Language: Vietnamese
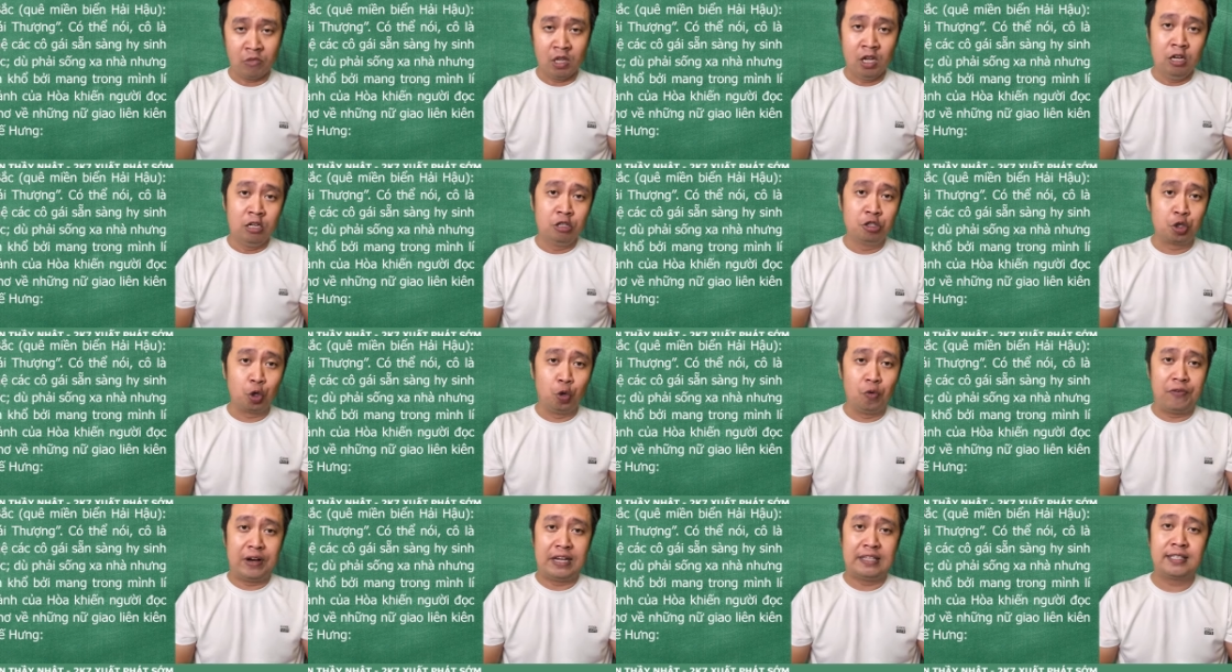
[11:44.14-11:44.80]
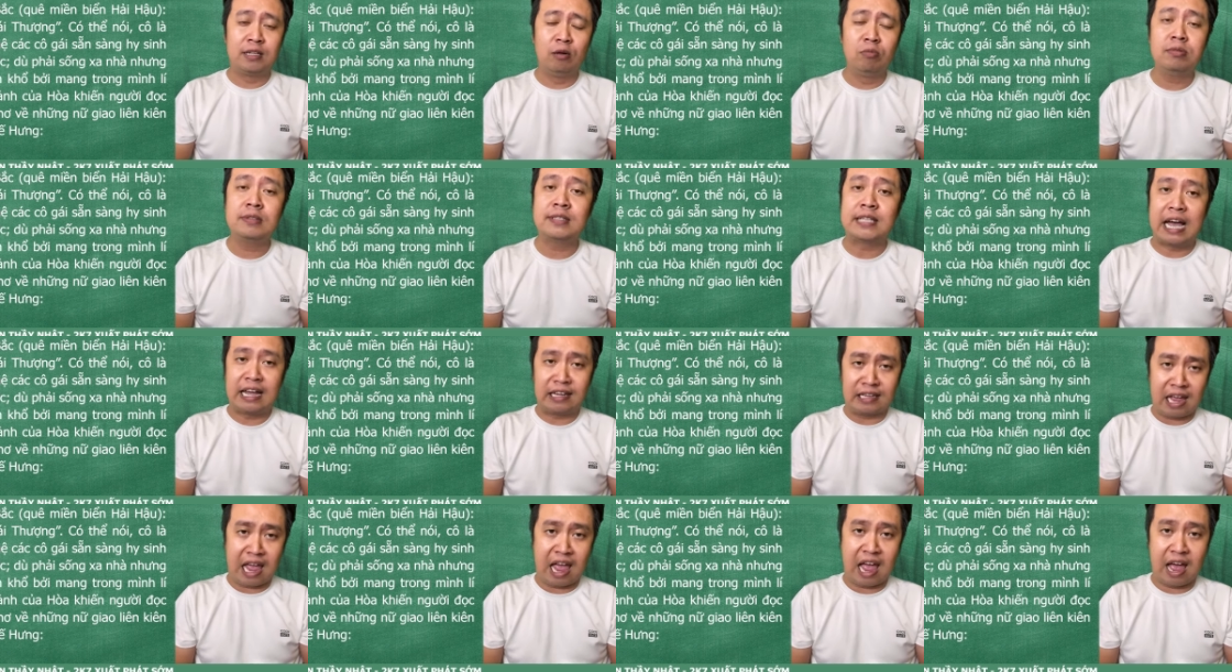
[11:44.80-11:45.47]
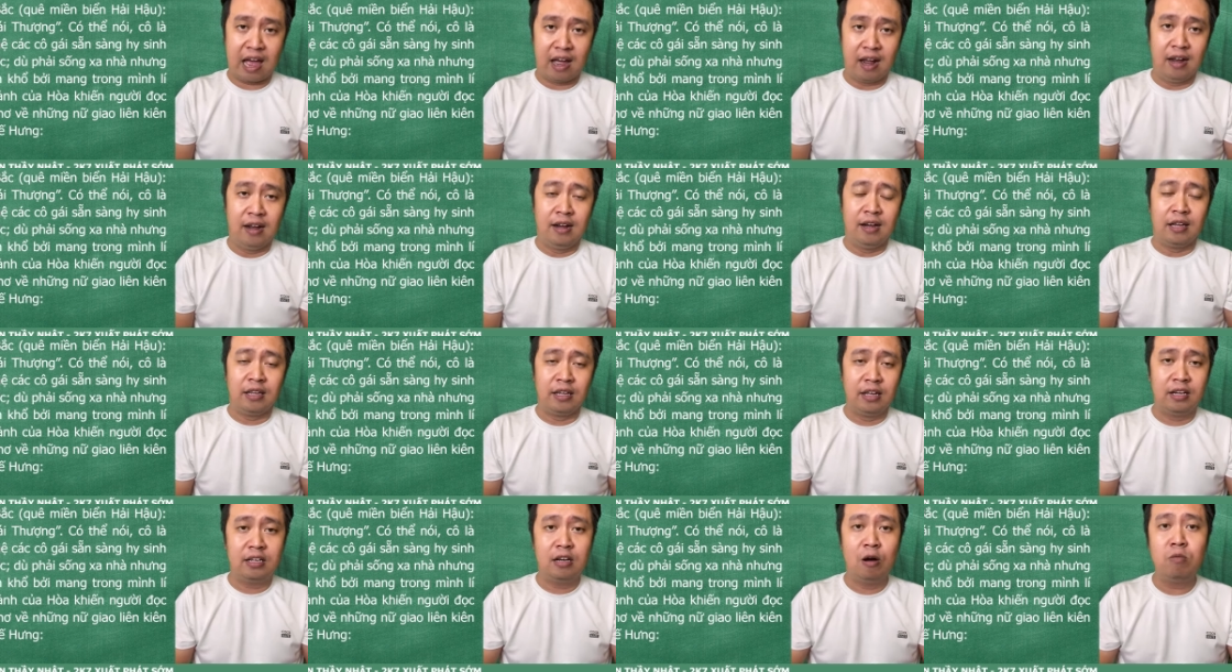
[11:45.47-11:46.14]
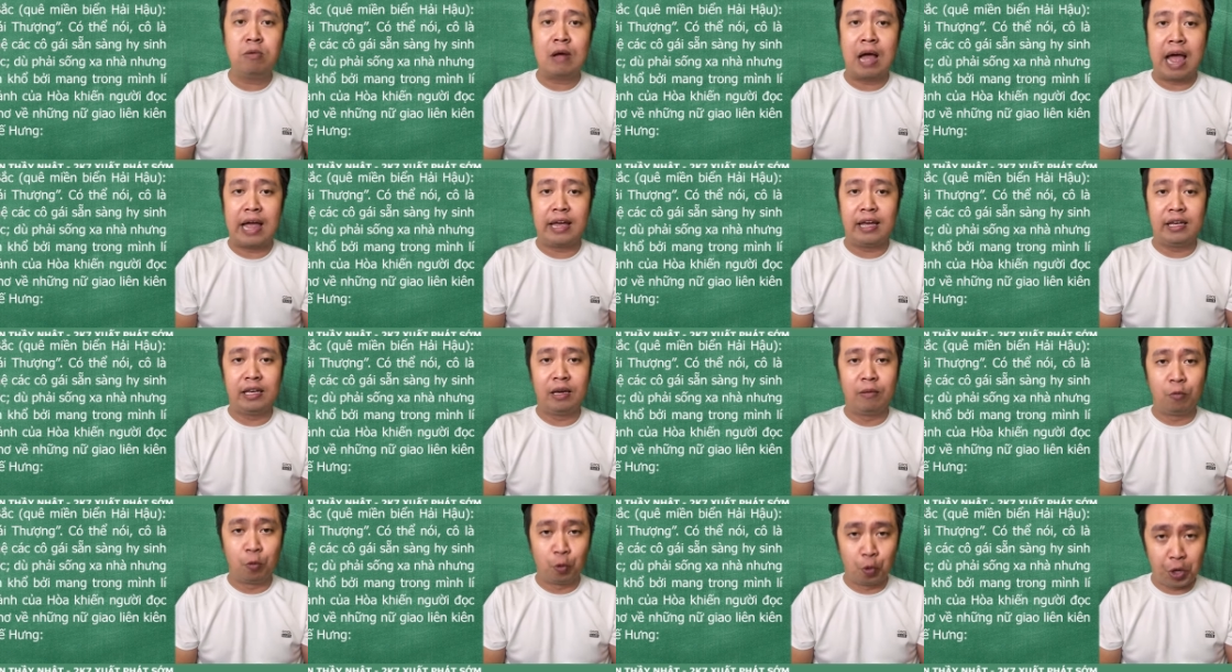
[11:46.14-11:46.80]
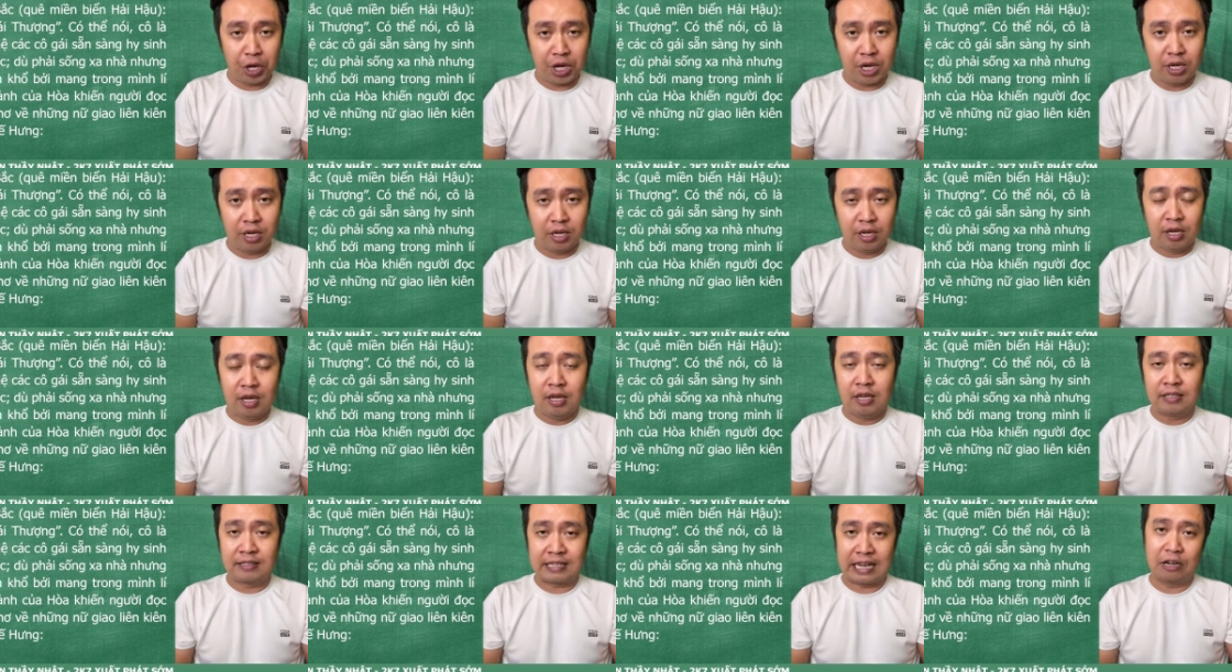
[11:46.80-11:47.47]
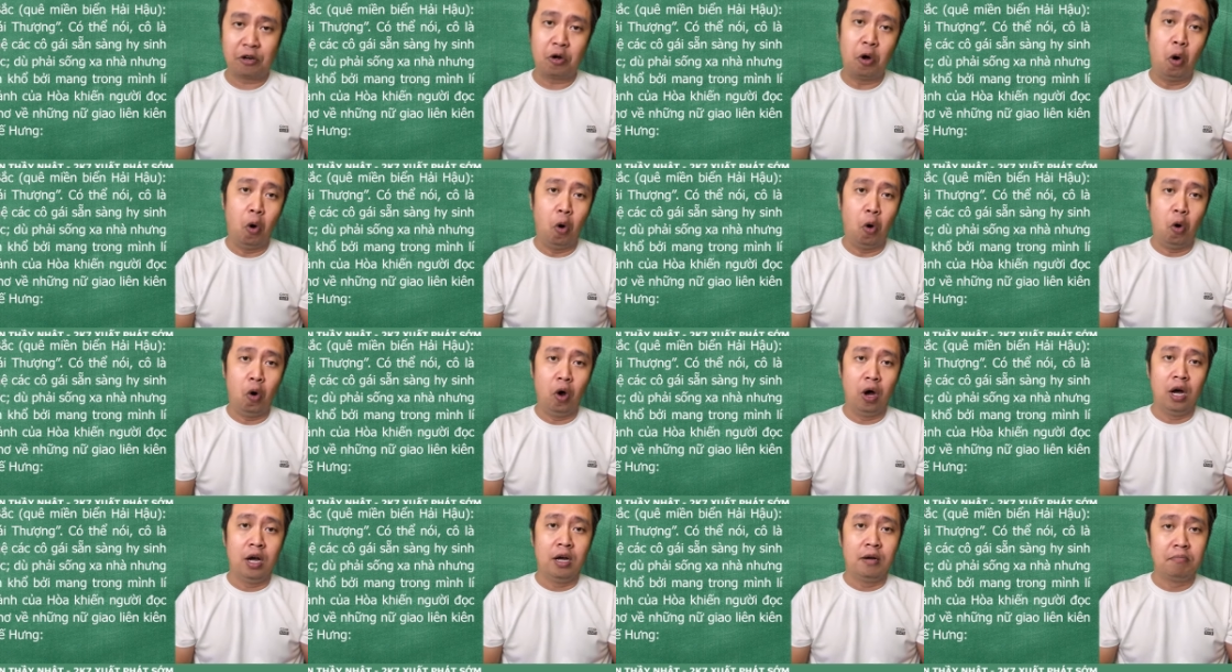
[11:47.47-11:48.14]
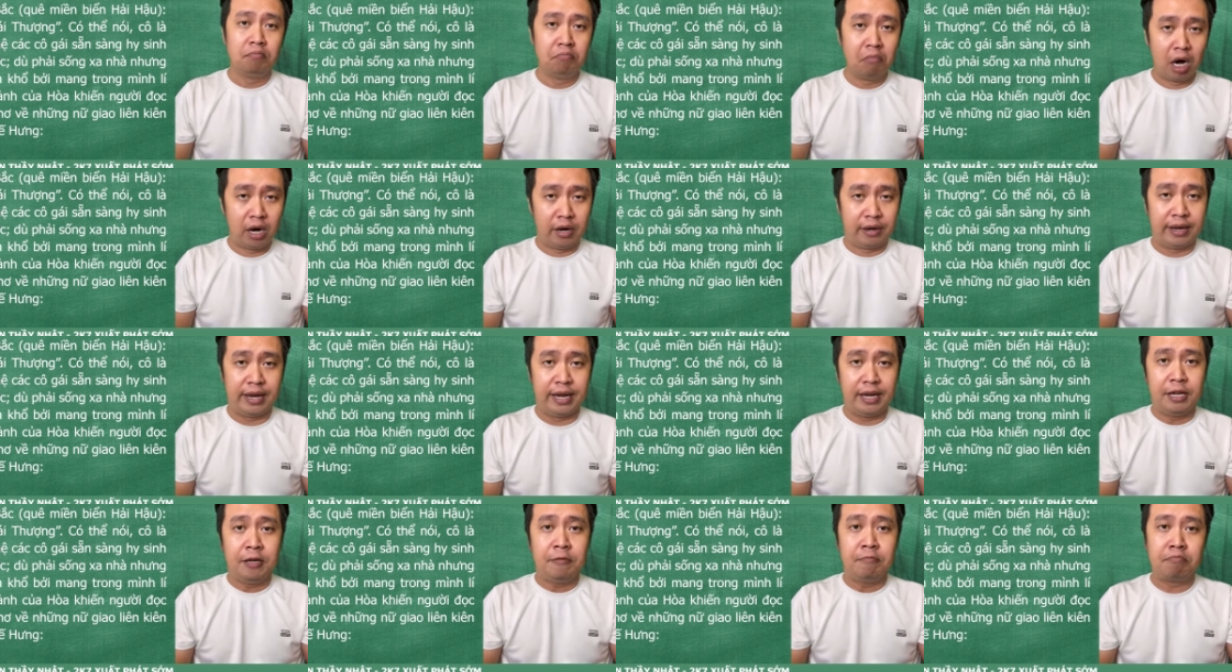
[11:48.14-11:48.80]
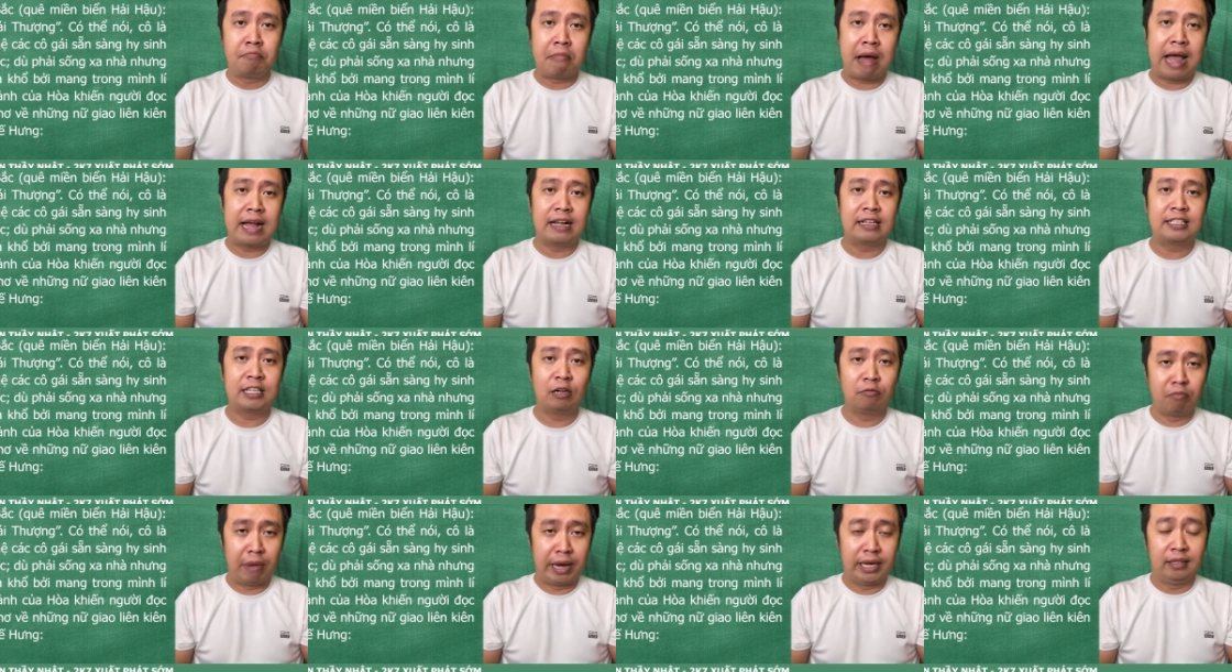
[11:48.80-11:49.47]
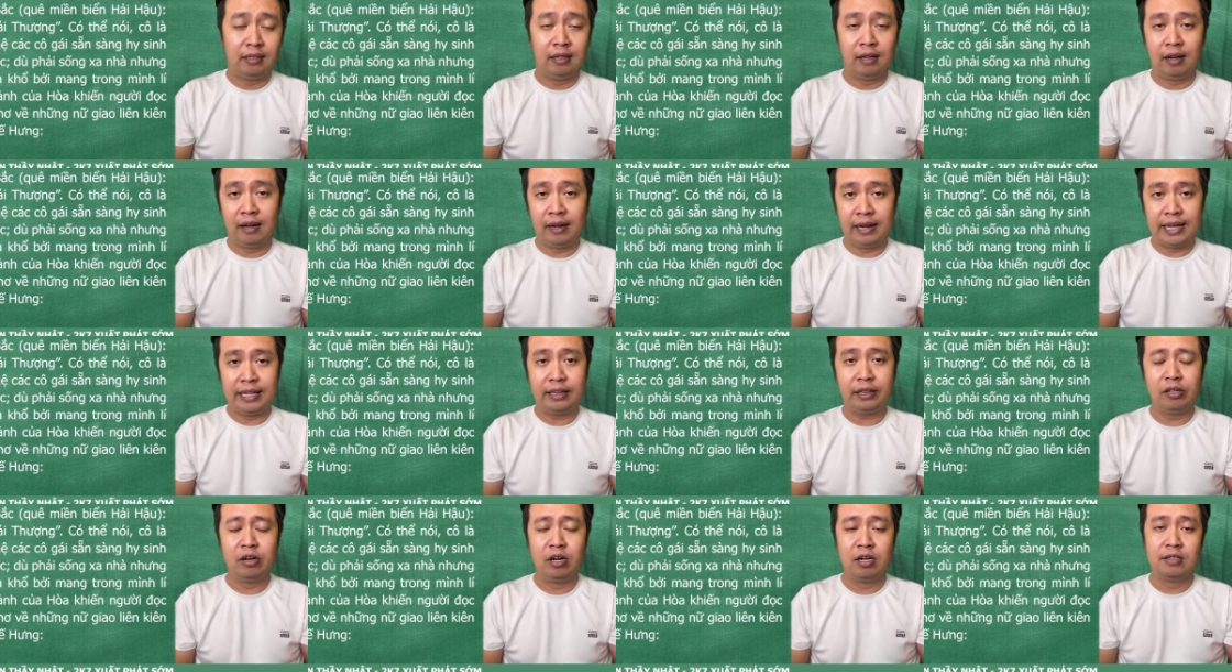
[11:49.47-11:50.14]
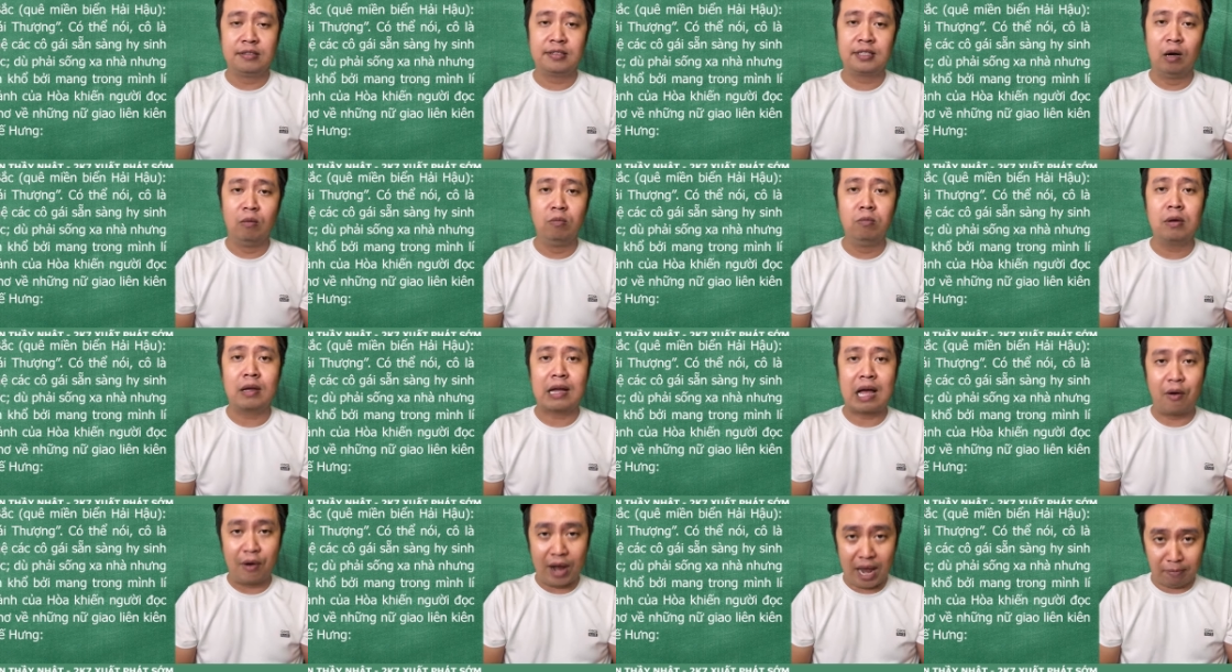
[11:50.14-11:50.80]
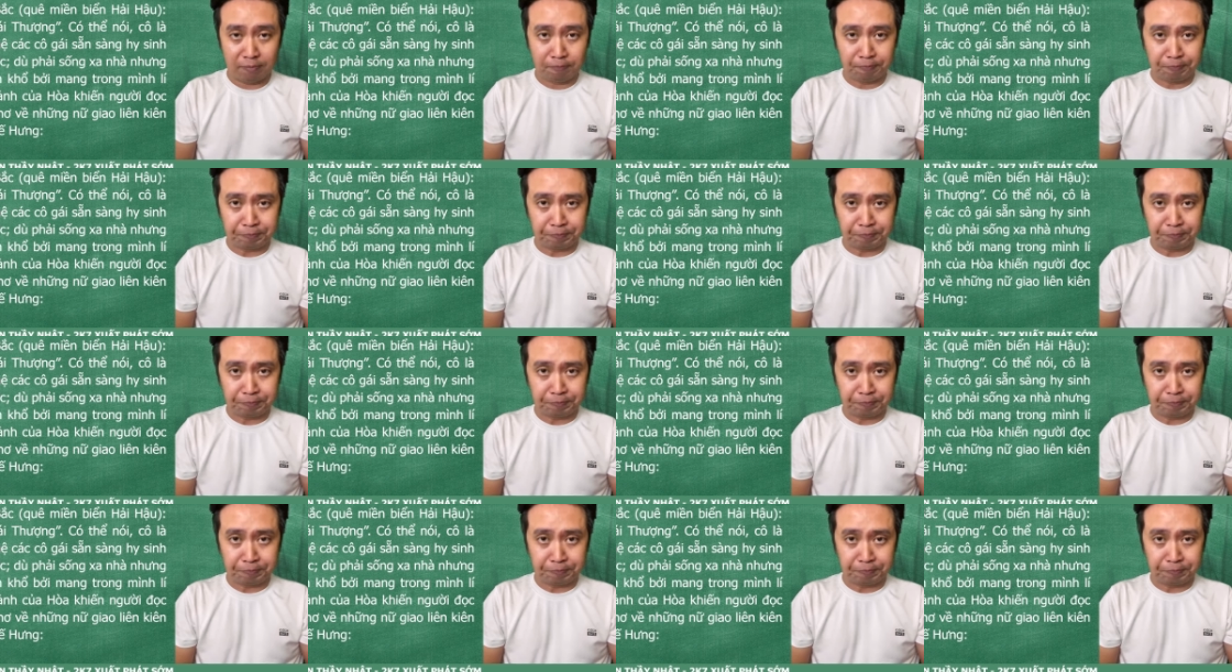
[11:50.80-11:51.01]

Dù phải sống xa nhà nhưng không ngại hiểm nguy, gian khổ bởi mang trong mình lý tưởng sống cao đẹp.